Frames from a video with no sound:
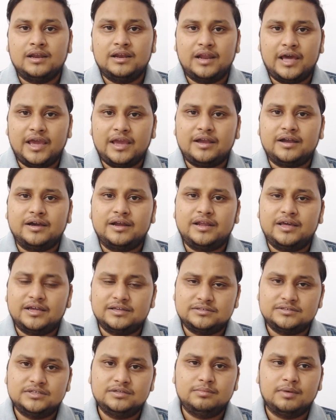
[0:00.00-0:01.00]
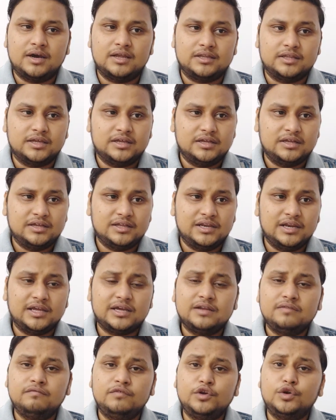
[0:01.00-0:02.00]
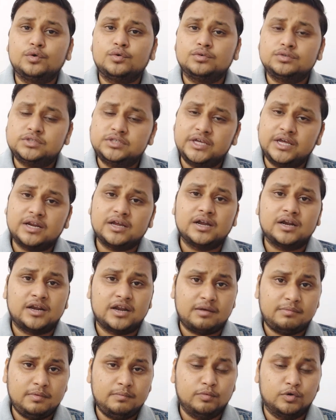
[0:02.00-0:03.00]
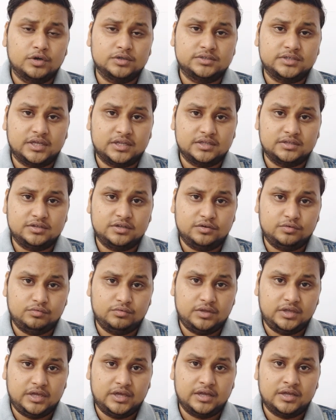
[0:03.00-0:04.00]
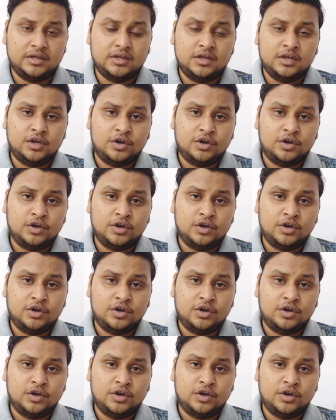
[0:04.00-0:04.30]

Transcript: लाइक करें अच्छी बात है लेकिन वीडियो को शेयर करना भी बहुत ज़्यादा ज़रूरी है